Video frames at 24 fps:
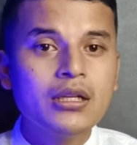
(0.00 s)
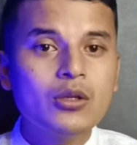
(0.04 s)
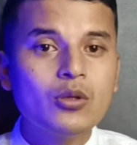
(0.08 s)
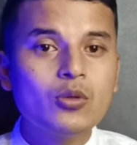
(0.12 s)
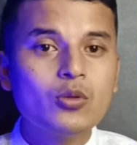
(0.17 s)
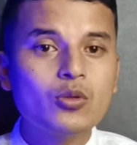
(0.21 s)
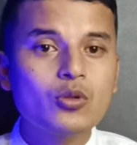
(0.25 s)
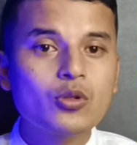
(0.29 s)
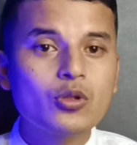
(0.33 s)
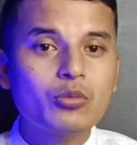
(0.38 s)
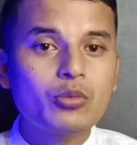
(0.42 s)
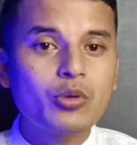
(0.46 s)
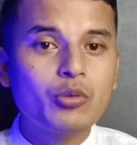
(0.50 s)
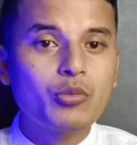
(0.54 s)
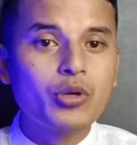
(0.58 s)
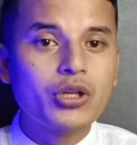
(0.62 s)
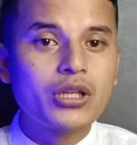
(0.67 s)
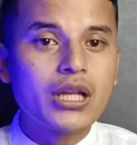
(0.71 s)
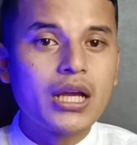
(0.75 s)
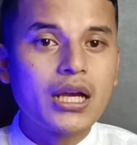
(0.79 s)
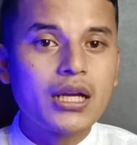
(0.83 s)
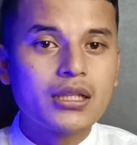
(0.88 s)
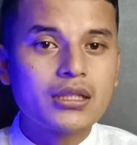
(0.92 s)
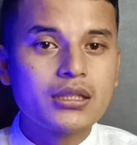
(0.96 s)
untuk
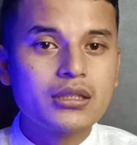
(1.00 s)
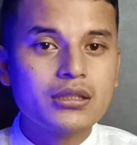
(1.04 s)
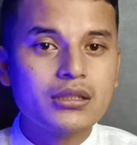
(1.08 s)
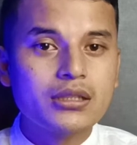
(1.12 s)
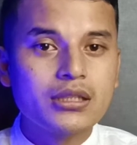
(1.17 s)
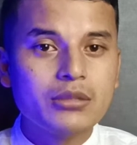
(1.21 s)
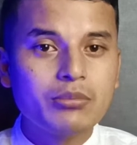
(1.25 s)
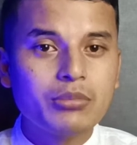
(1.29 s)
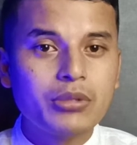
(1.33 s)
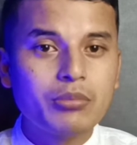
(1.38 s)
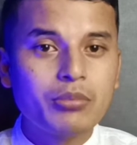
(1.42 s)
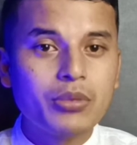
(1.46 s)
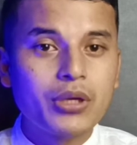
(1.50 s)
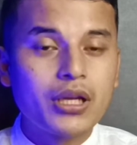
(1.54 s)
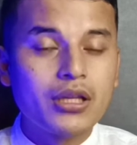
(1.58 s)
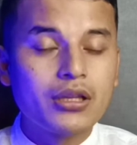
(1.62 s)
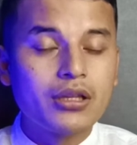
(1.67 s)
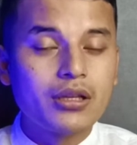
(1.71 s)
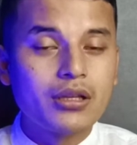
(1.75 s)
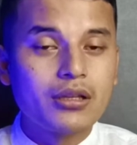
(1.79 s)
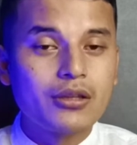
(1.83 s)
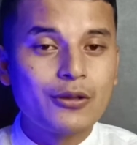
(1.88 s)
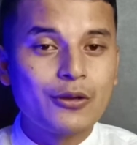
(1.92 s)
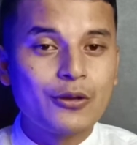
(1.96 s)
membuat akte di
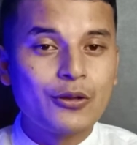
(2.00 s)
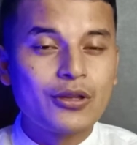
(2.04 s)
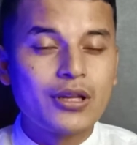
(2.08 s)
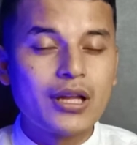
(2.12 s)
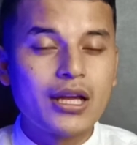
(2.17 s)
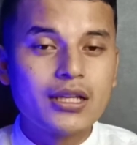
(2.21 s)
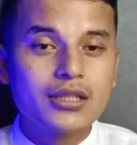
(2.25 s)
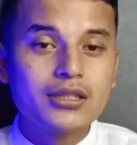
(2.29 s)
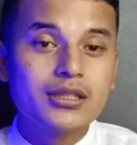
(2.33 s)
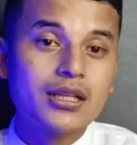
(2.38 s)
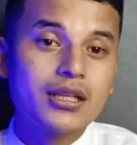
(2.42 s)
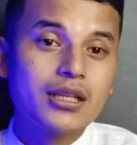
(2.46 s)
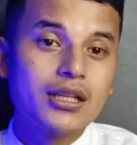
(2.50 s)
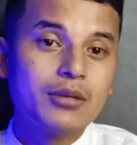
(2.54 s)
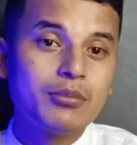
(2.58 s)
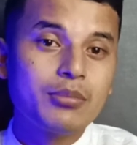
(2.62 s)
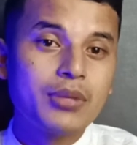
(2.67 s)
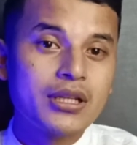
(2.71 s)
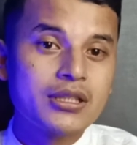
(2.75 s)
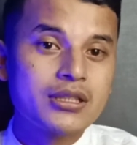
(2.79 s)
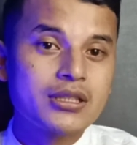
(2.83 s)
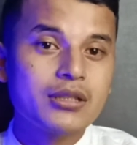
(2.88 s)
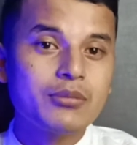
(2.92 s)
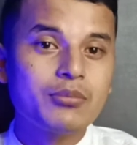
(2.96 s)
PPAT atau notaris Anda
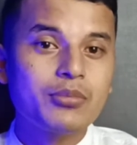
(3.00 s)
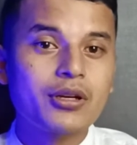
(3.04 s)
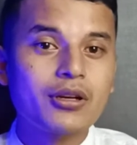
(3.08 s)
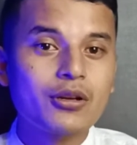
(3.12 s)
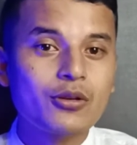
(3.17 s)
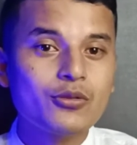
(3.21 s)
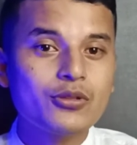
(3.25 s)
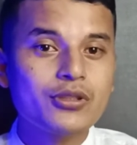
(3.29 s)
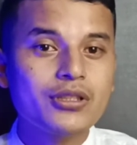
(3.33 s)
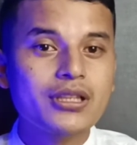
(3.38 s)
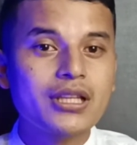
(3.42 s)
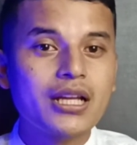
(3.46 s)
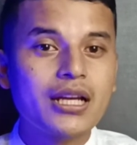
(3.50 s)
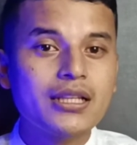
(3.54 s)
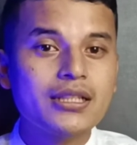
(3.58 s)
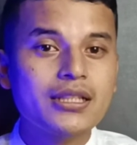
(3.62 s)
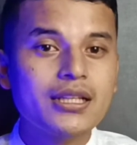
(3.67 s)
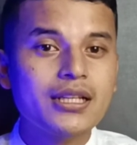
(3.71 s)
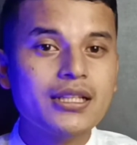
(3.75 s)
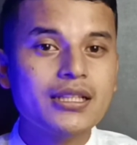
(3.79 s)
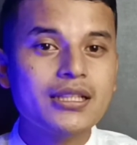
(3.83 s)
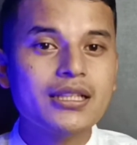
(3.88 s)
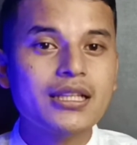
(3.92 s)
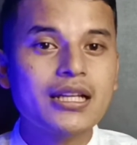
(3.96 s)
pasti perlu
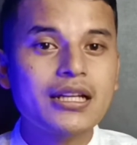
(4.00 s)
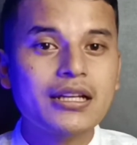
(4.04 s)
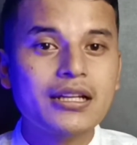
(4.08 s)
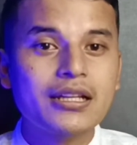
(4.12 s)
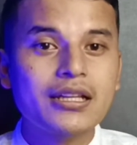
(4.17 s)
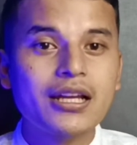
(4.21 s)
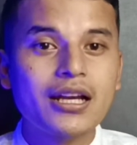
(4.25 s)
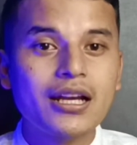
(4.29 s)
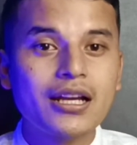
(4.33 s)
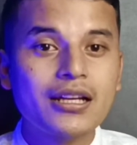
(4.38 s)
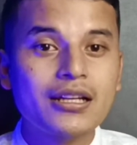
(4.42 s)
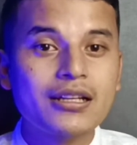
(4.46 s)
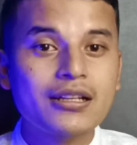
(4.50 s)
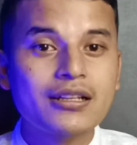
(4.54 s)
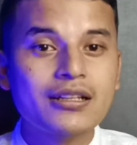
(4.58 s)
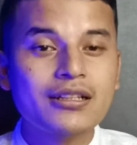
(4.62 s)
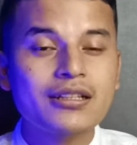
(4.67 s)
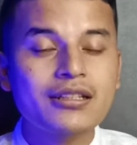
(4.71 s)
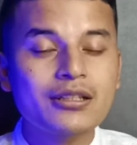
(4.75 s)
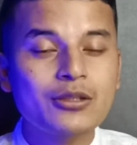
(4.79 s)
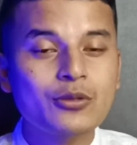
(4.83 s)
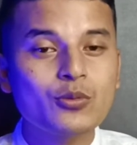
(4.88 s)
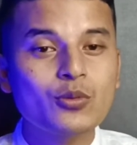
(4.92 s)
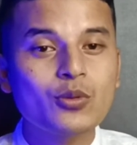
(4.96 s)
ditanyai tanda tangan
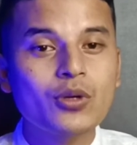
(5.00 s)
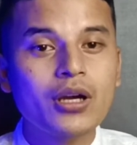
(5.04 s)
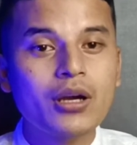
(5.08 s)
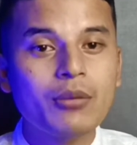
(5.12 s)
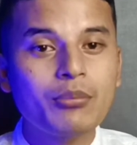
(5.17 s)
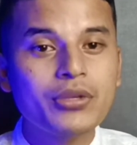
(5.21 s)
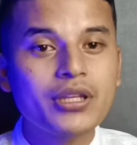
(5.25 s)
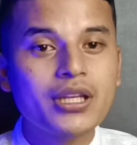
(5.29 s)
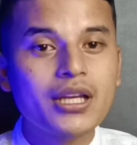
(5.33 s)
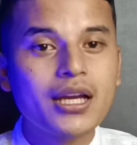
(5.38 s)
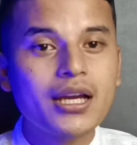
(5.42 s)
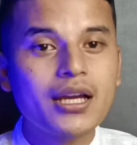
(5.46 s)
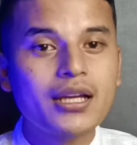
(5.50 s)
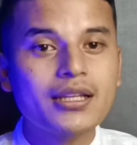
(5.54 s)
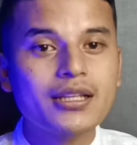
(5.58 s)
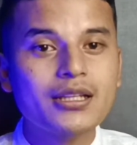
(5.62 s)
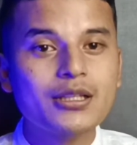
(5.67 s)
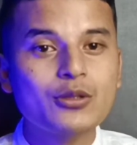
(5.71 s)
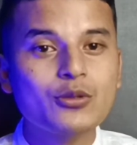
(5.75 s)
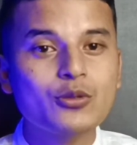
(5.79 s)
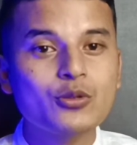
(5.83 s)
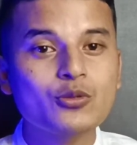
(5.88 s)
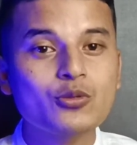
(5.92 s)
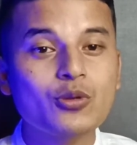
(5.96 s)
kedua pihak
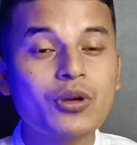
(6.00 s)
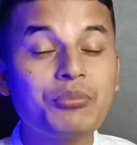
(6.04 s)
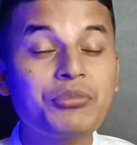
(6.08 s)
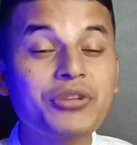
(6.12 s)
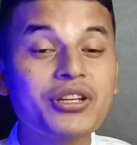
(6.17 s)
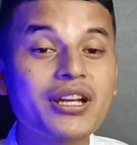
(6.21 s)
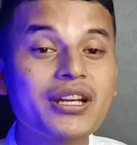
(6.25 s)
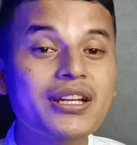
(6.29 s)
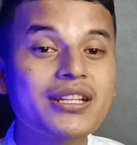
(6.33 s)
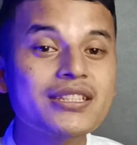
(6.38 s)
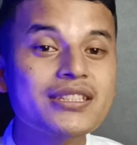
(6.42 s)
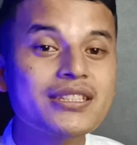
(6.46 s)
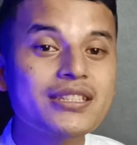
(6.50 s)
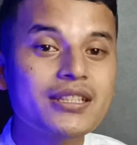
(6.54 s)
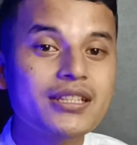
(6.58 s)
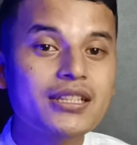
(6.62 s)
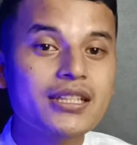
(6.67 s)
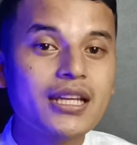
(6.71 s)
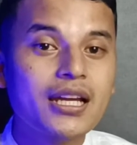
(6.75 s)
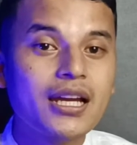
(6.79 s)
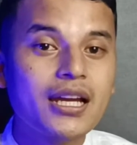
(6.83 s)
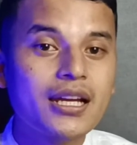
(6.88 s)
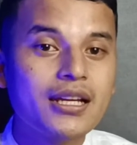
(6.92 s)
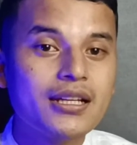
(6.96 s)
yaitu suami dan
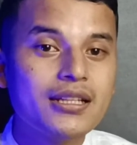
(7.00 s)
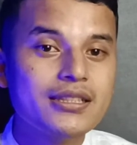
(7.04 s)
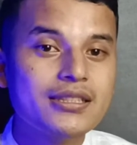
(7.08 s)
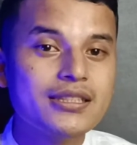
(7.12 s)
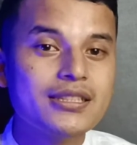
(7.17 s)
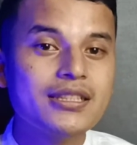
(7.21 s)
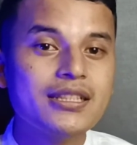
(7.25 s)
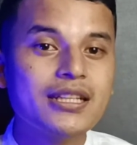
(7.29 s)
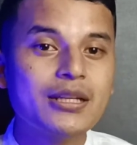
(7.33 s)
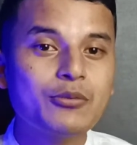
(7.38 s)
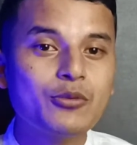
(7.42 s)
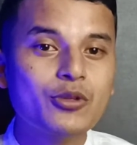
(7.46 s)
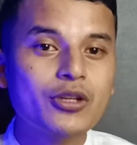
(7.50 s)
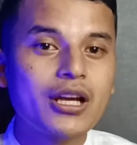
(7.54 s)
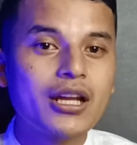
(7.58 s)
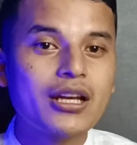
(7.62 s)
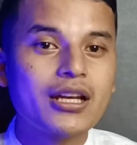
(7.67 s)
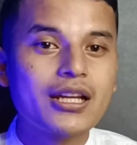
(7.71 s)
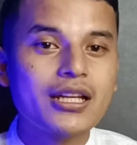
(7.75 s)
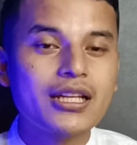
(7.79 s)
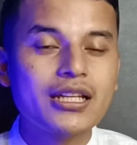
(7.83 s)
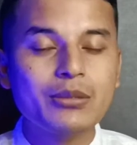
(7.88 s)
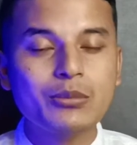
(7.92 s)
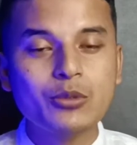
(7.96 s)
istrinya ya namun
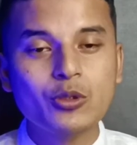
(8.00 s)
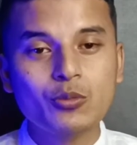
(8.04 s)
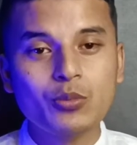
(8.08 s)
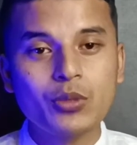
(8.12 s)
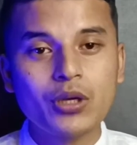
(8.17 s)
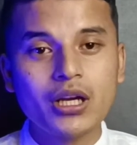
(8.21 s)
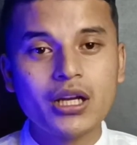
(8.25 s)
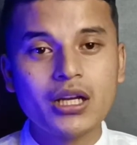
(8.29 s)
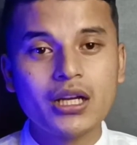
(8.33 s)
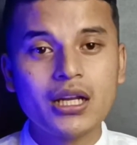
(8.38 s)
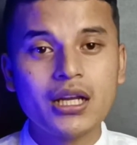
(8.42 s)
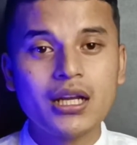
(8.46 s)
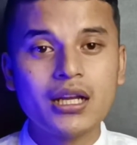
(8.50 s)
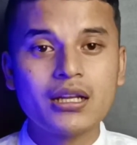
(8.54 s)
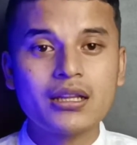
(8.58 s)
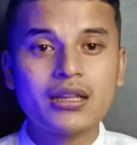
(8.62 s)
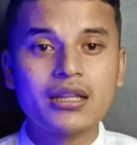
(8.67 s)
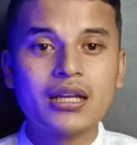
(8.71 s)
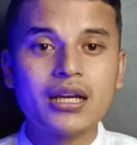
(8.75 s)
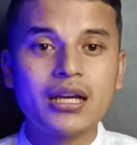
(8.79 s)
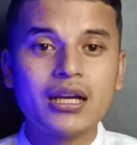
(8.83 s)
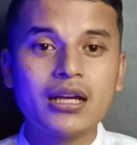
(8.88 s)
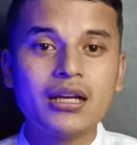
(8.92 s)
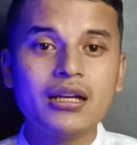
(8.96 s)
karena ini merupakan
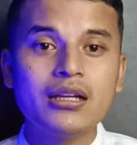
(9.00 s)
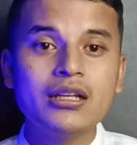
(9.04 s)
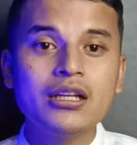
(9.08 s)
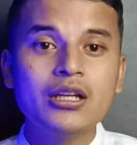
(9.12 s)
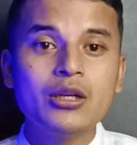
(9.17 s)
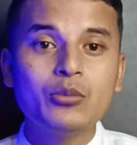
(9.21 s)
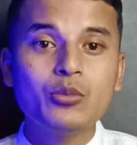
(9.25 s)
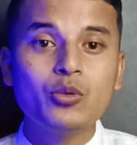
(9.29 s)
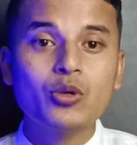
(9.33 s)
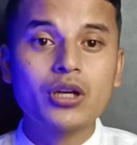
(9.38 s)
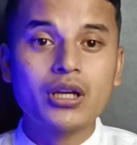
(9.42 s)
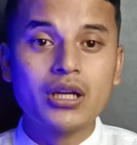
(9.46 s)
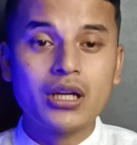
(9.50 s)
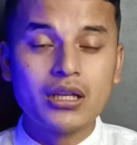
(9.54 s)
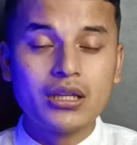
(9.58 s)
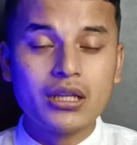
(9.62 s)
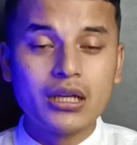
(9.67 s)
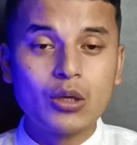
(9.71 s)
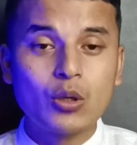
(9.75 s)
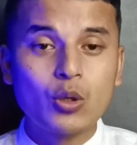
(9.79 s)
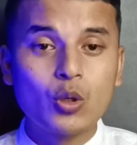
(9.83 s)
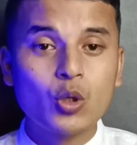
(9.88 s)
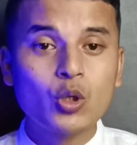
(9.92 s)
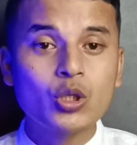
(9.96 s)
harta bukan
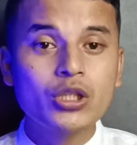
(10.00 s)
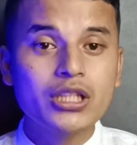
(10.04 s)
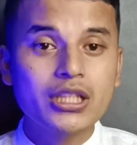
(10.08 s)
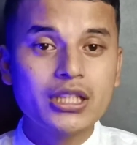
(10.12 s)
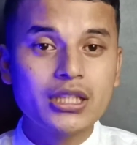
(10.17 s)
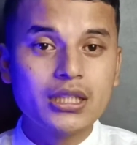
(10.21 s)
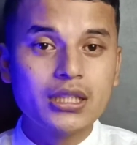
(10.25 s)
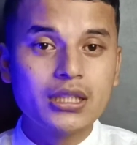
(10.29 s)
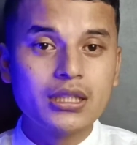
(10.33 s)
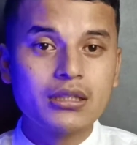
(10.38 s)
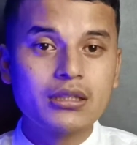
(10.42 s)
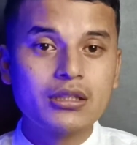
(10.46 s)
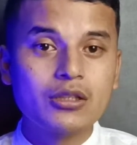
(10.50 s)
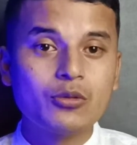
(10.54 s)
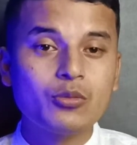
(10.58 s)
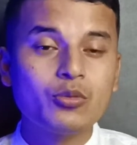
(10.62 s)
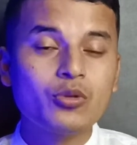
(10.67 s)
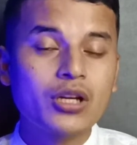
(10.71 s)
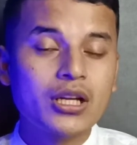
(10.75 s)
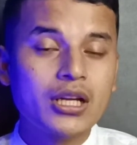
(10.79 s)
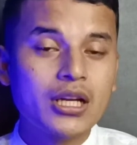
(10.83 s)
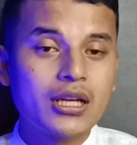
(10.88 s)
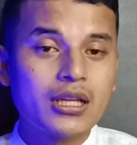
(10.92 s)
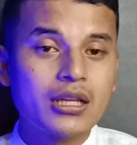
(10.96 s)
harta ini atau
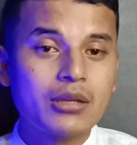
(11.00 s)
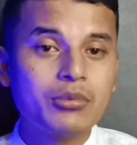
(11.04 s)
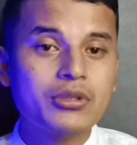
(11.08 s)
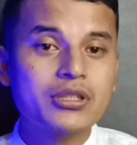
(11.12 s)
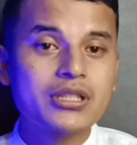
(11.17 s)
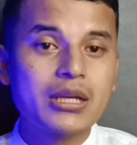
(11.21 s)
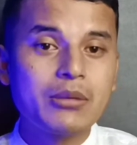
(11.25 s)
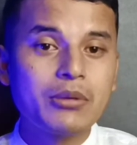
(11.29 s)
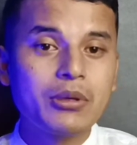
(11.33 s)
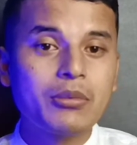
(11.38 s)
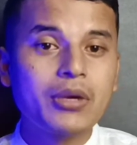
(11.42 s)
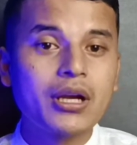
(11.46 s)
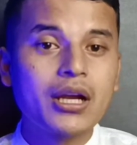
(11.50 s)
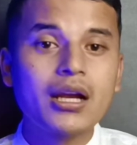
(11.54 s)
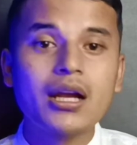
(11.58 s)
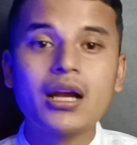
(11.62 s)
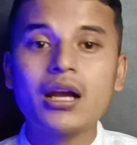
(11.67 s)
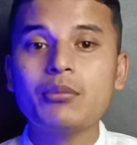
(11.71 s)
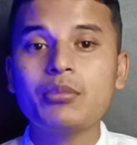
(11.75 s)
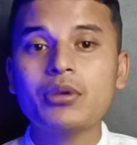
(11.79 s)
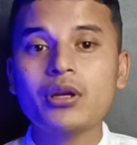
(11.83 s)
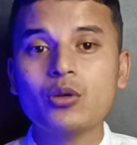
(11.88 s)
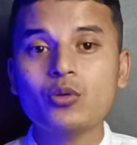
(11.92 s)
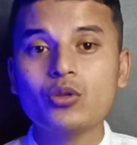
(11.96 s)
bukan harta bersama maka
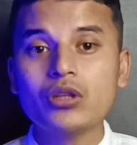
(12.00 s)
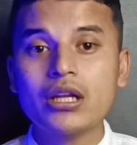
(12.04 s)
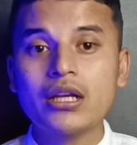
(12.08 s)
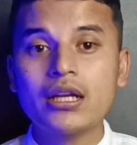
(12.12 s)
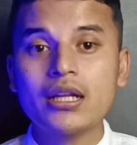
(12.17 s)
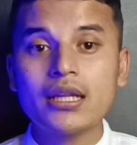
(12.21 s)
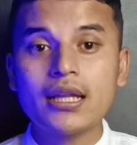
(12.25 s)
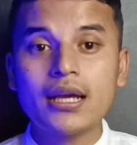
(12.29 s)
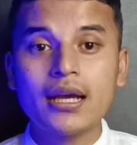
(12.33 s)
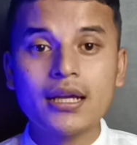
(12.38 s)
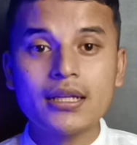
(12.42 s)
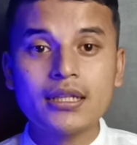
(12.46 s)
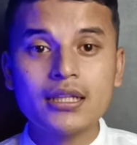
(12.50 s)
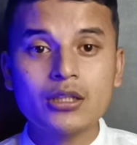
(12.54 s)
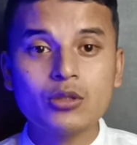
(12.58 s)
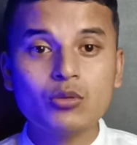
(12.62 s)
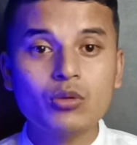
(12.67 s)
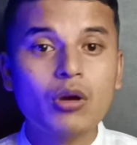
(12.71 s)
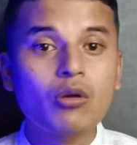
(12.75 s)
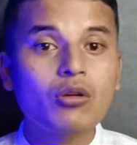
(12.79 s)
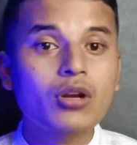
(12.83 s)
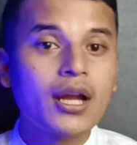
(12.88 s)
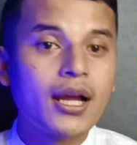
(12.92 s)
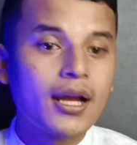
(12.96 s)
nggak perlu tanda tangannya
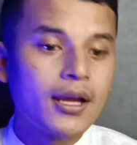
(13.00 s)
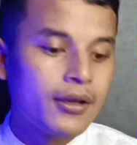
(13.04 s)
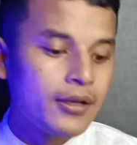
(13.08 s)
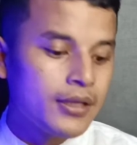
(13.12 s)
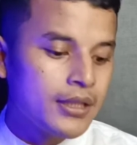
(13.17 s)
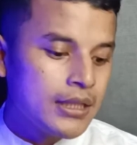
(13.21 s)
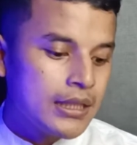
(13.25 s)
dua orang